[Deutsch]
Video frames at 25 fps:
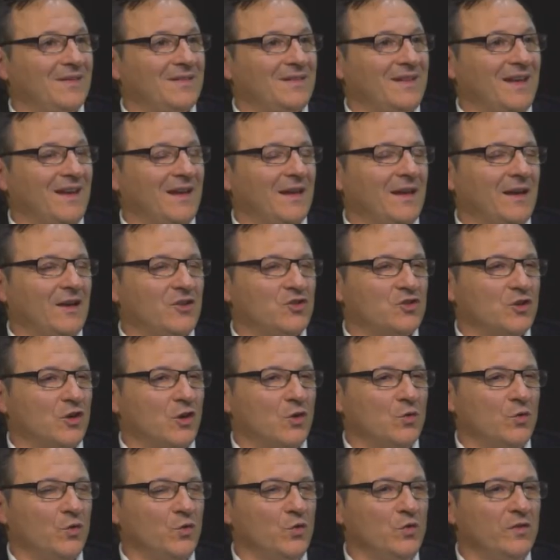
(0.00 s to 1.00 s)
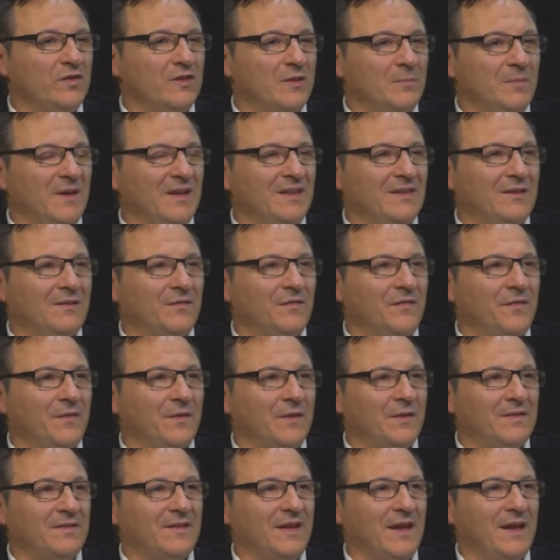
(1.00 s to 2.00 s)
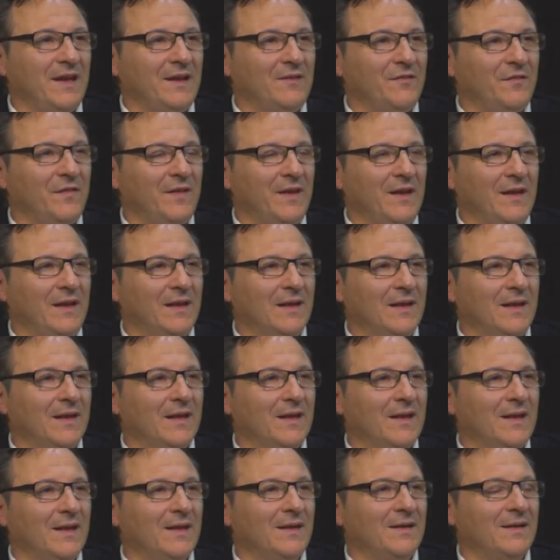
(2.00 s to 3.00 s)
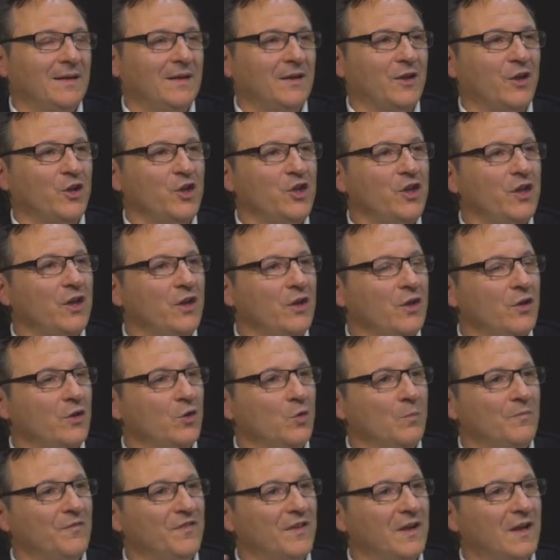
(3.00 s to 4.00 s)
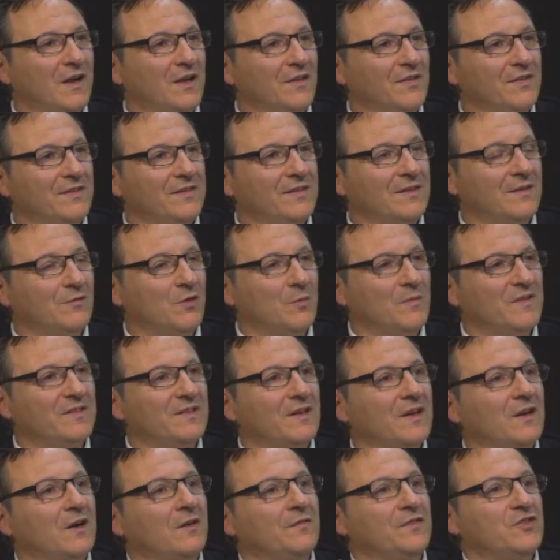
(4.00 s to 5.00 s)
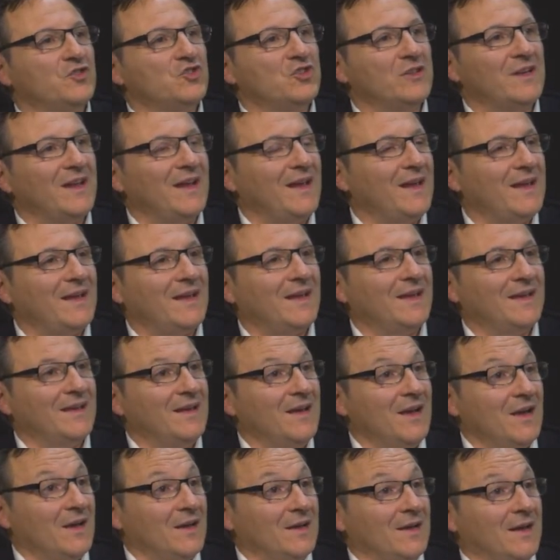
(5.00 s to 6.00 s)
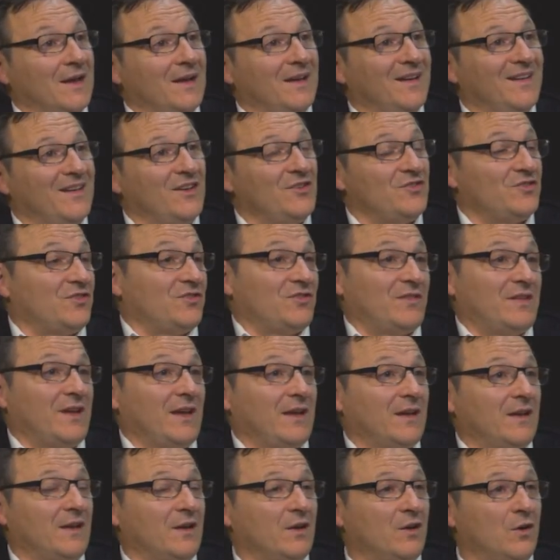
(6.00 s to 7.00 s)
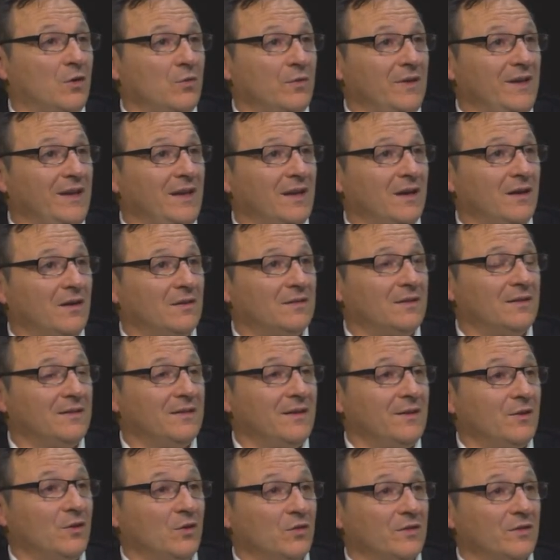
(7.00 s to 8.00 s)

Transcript: Sicher ist auch Häuser mit sehr viel äh, Grün und Pflanzen, wo man sich kann verstecken kann, äh, ist sicher auch einladender.